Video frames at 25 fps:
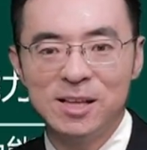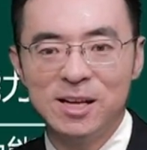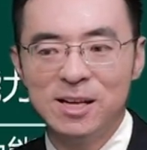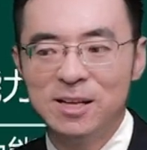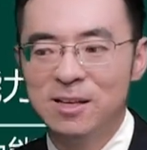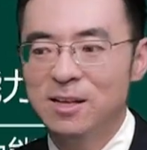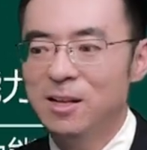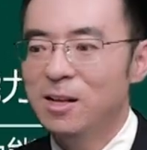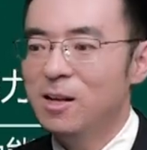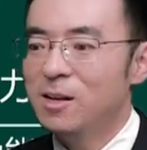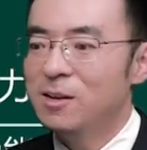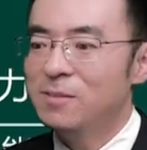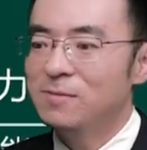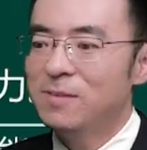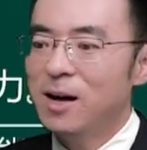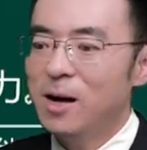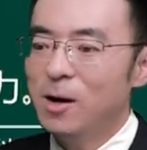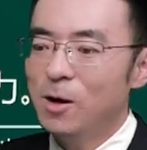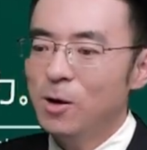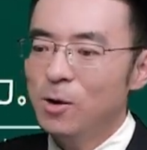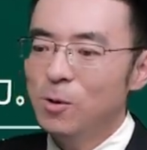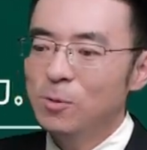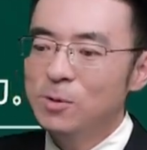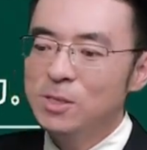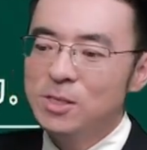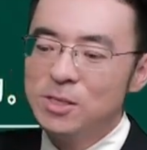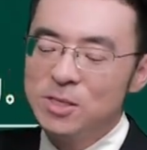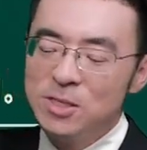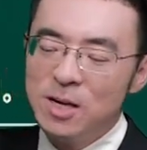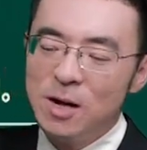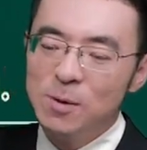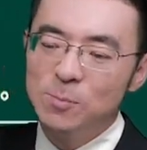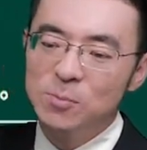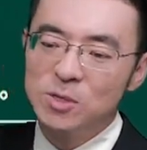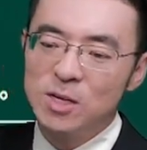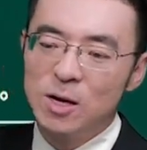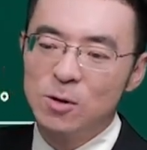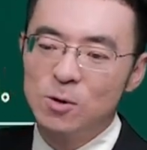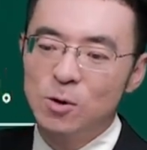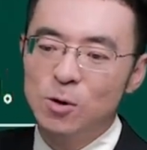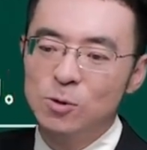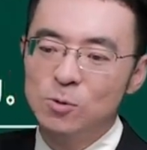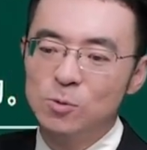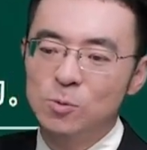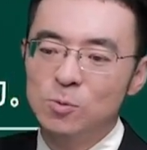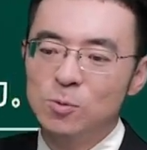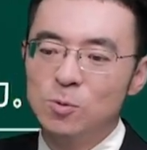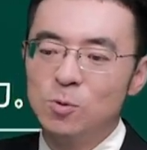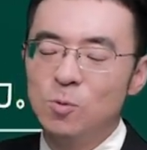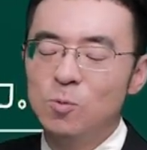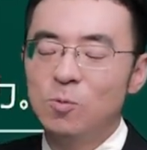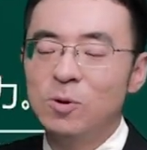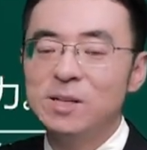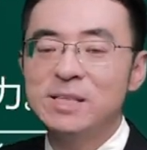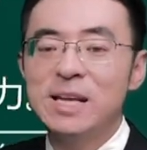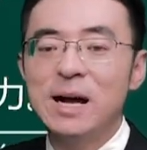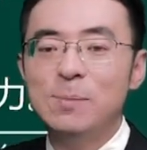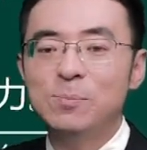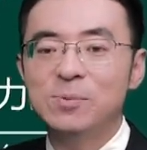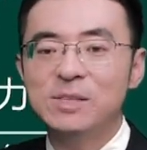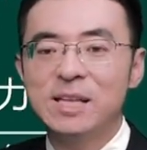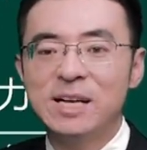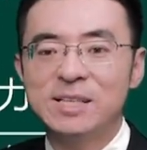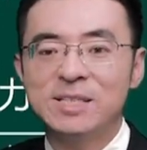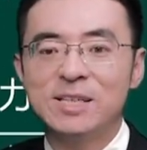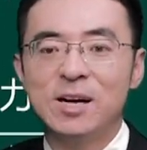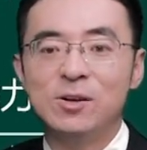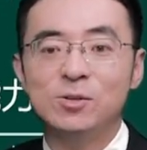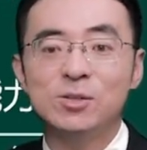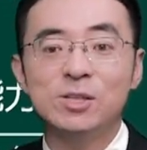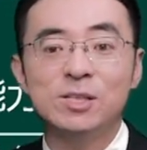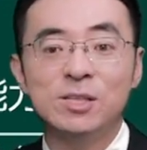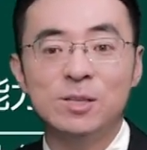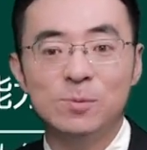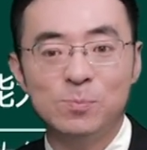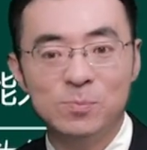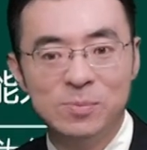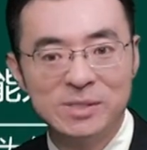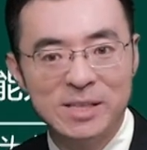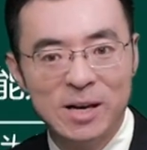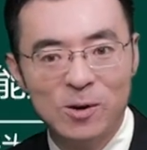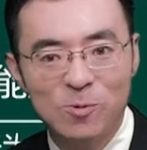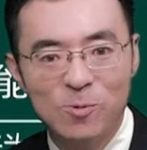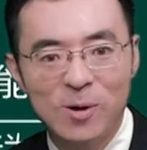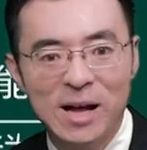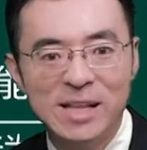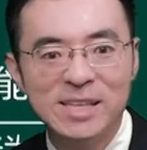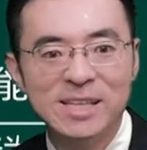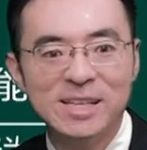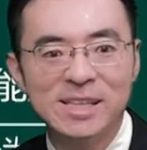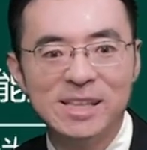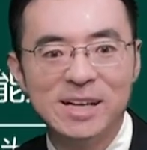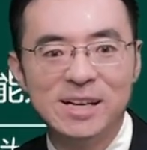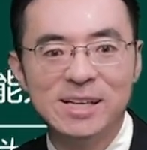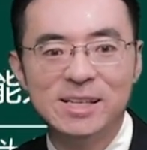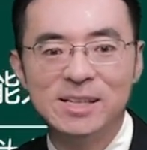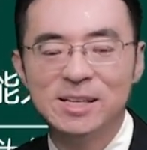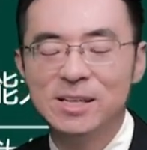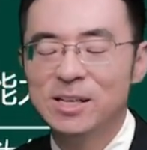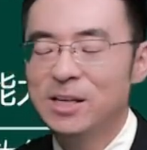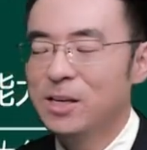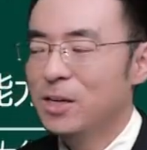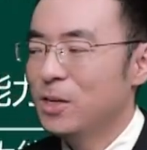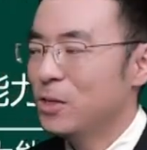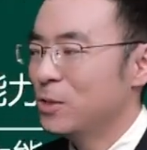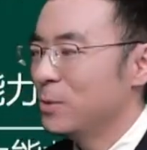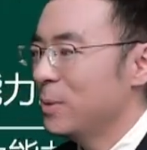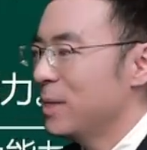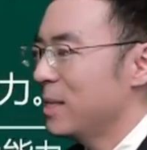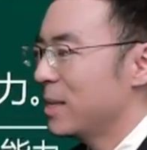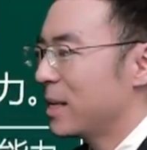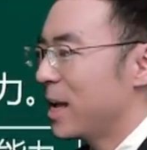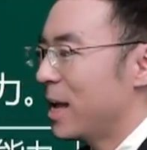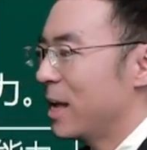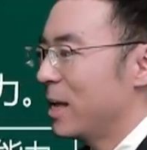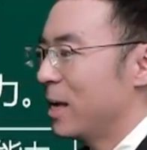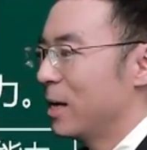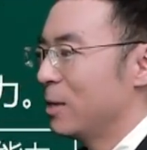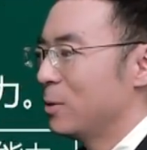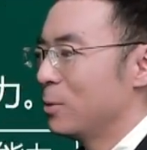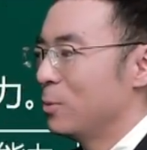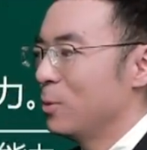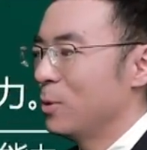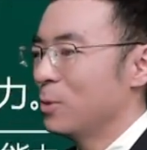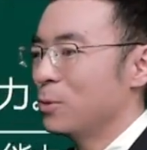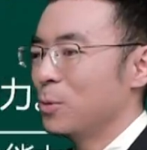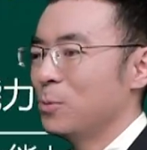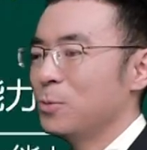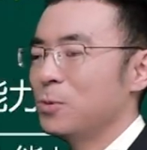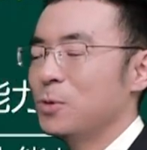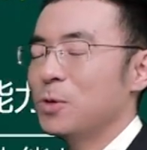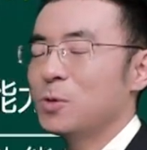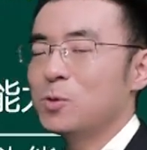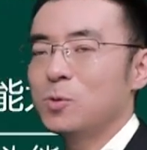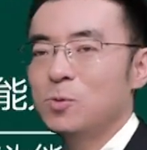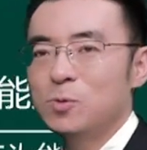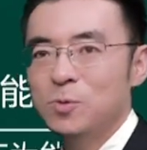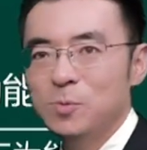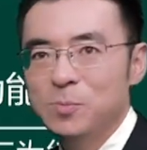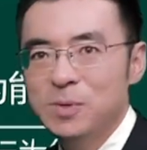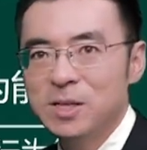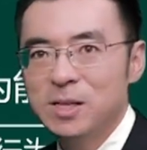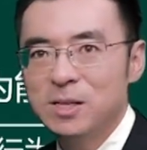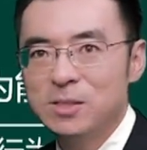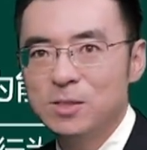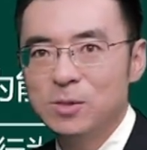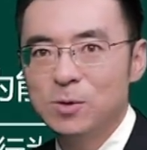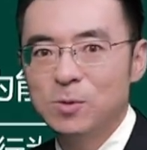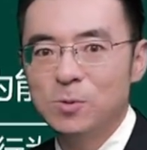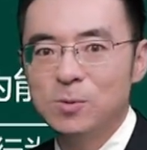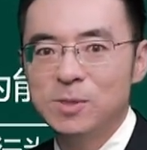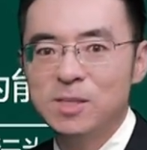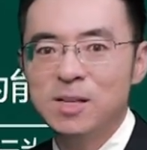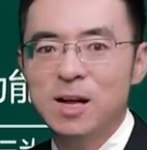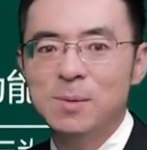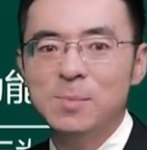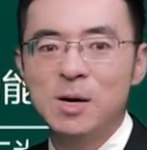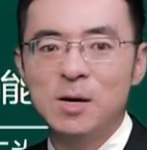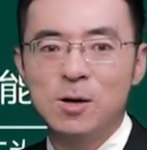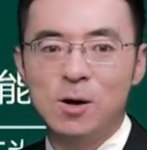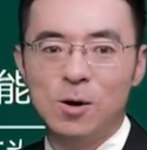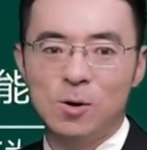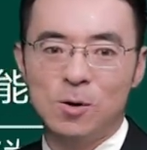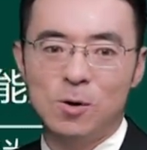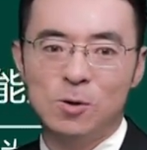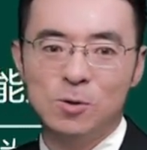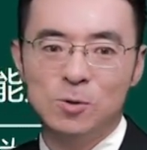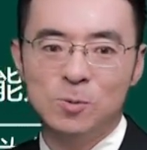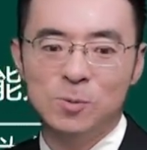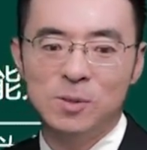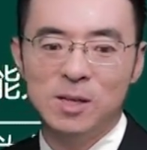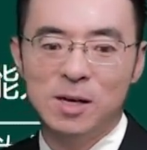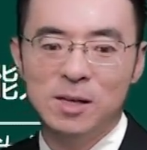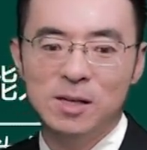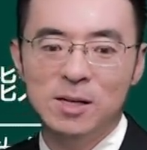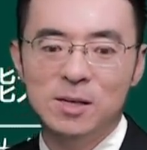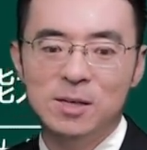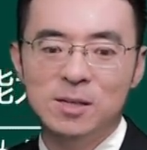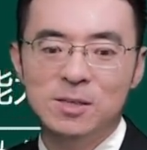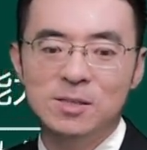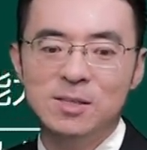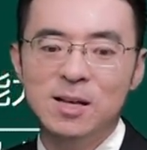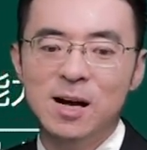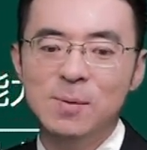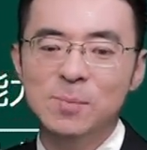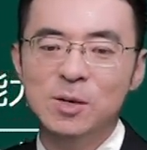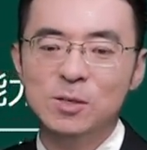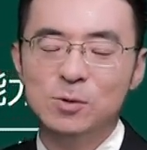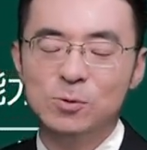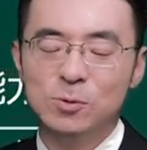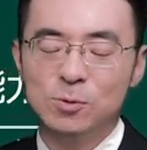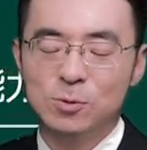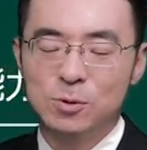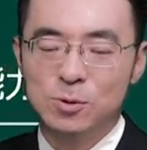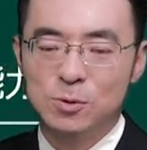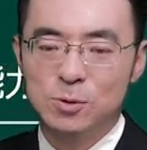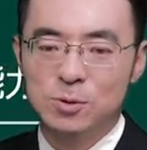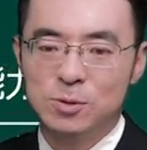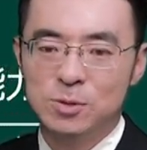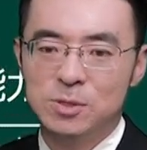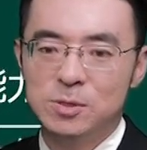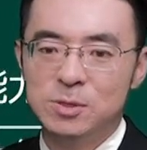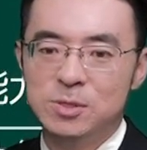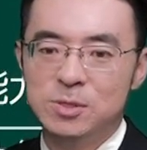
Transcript: 成了。往后你上不上高中，国家不再强制你，不再管你了。所以你看，很多同学初中毕业之后，要么考高中了，要么就